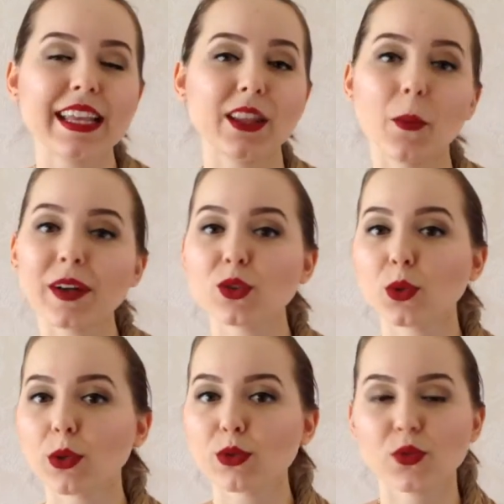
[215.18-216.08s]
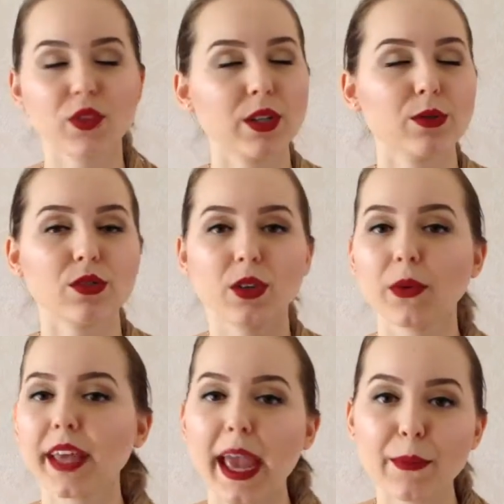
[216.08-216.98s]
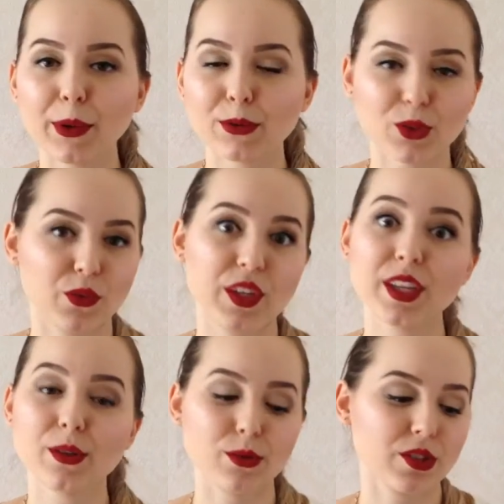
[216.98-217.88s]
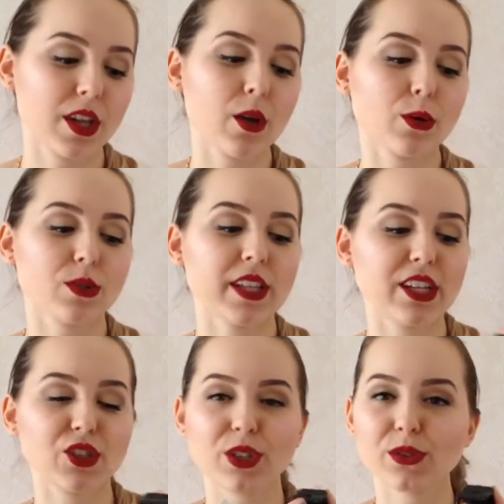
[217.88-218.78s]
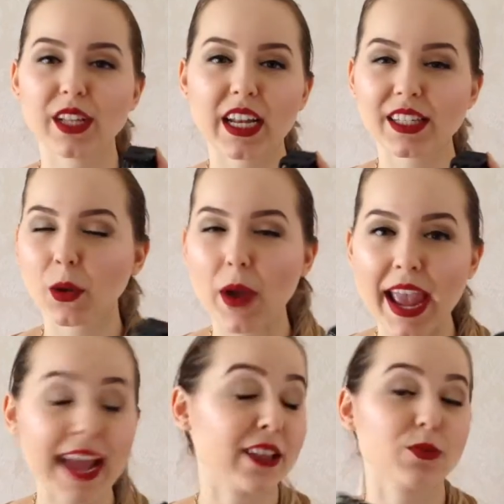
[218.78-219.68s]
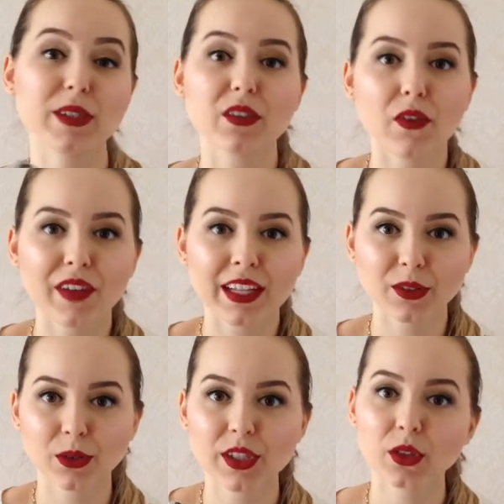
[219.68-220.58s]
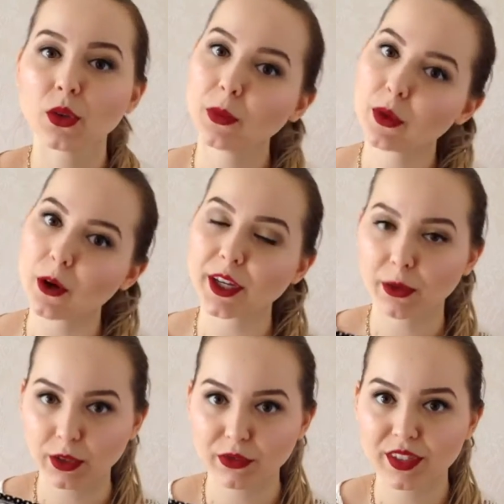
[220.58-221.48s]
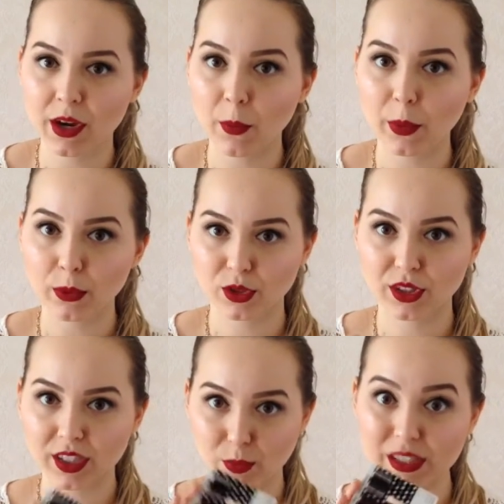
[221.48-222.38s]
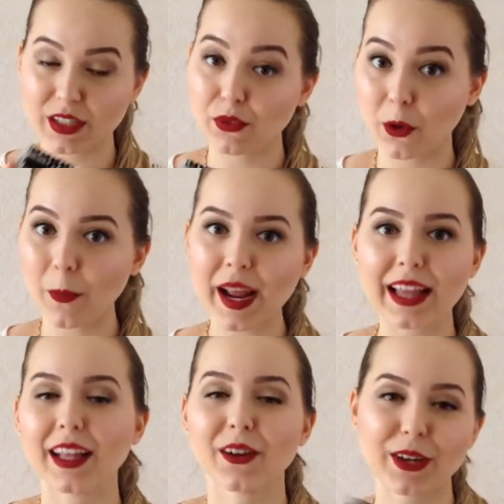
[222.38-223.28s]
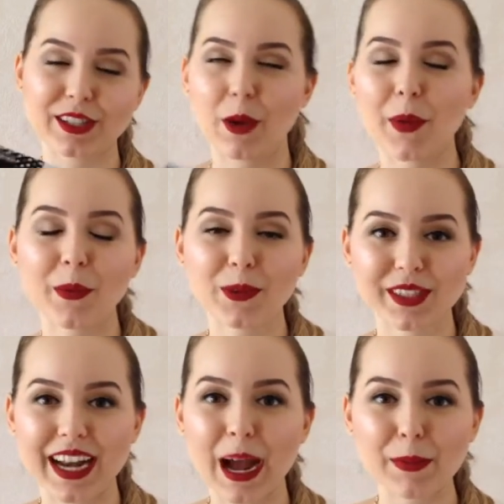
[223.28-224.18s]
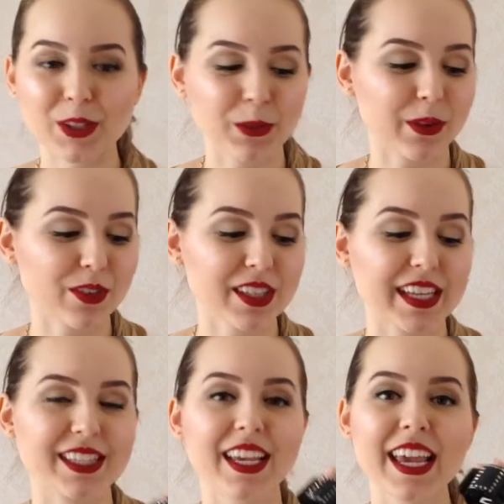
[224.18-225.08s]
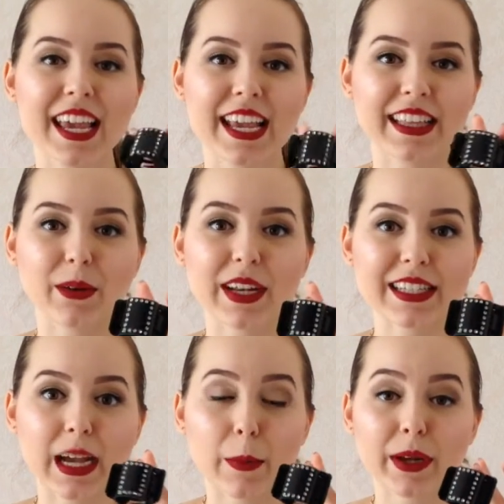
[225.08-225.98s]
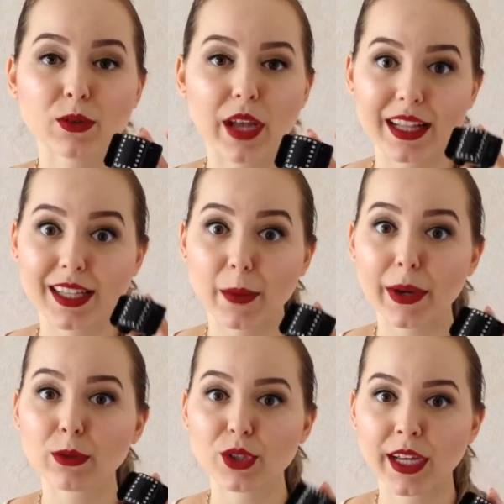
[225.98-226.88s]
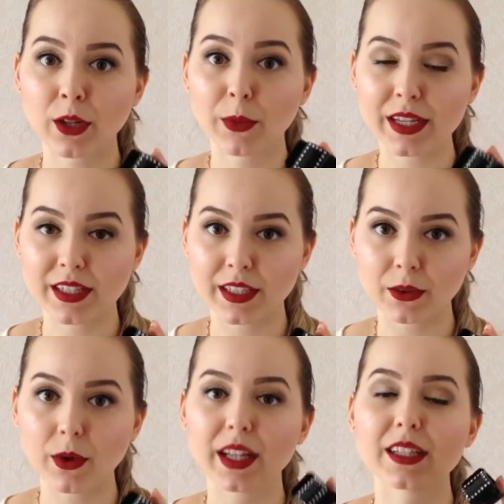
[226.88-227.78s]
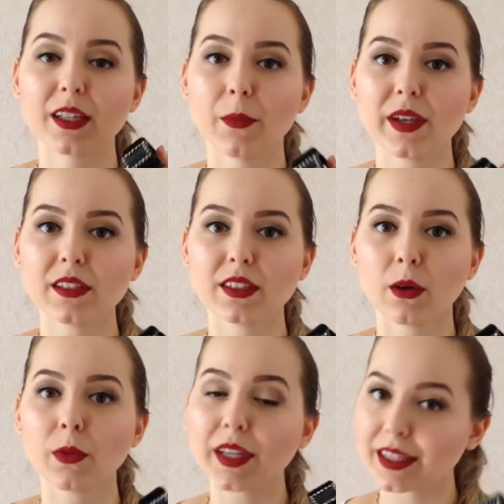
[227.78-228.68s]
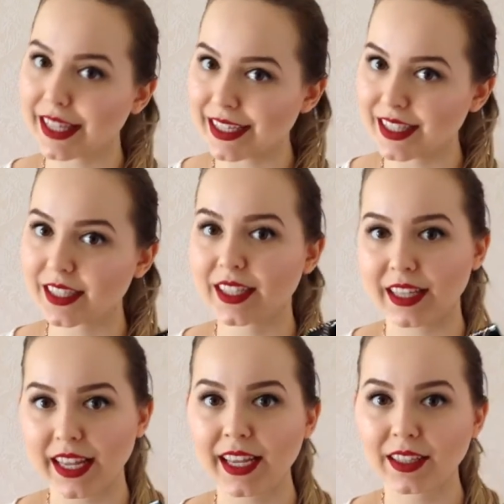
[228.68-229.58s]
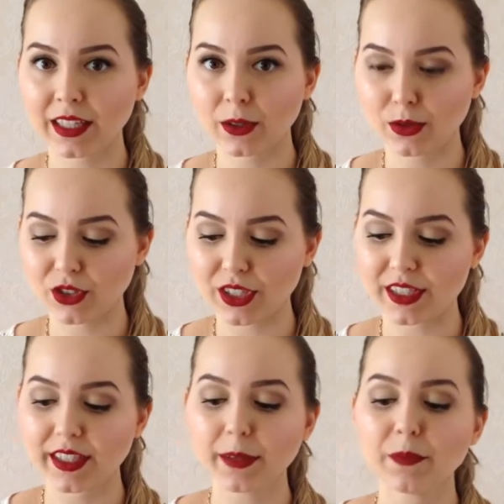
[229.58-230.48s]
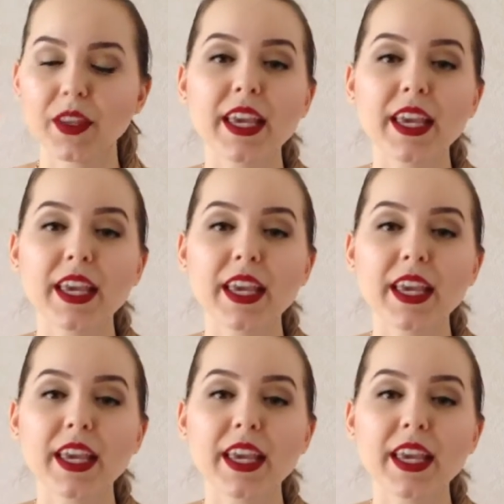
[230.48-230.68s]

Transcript: não machucam os fios, não quebram os fios, os dentinhos delas são retos, mas eu vou falar tudo isso no blog quando eu fizer um post específico para ela. Agora é só para mostrar rapidinho para vocês. Então eles acabaram, elas acabaram de chegar no Brasil, elas também são inglesas, que nem a Tangle Teaser.